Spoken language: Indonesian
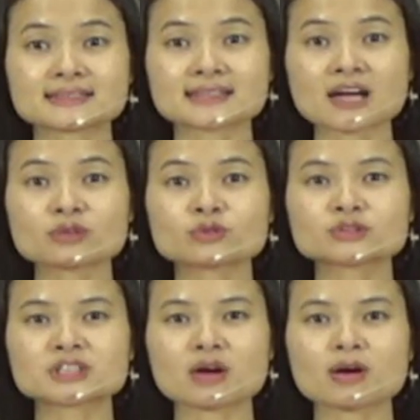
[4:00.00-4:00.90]

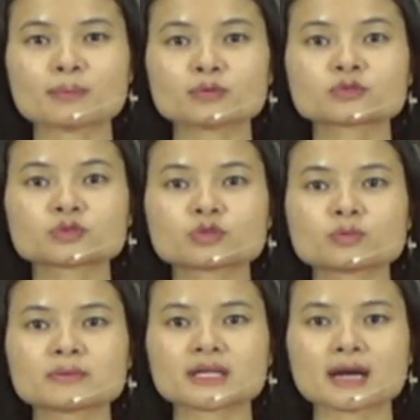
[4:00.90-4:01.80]
tanggung jawab untuk
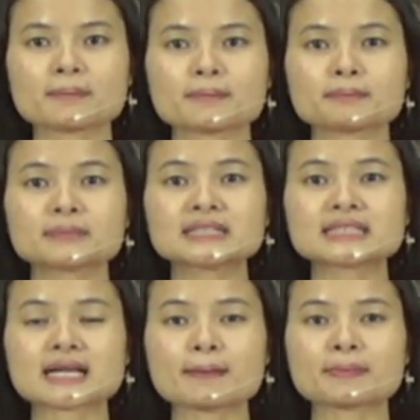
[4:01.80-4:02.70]
menerap,
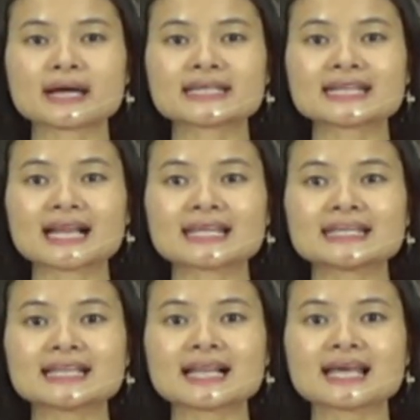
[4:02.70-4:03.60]
menerapkan
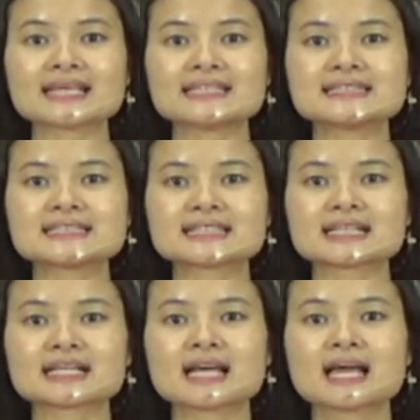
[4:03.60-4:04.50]
nilai-nilai Injil
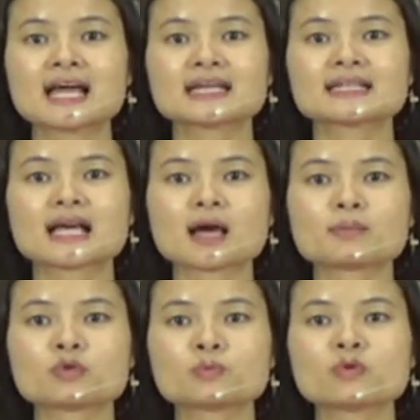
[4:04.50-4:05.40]
dalam
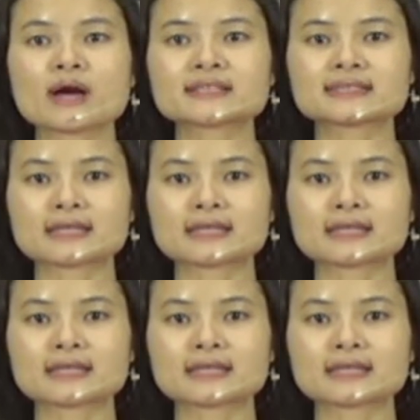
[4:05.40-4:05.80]
hubungan kita.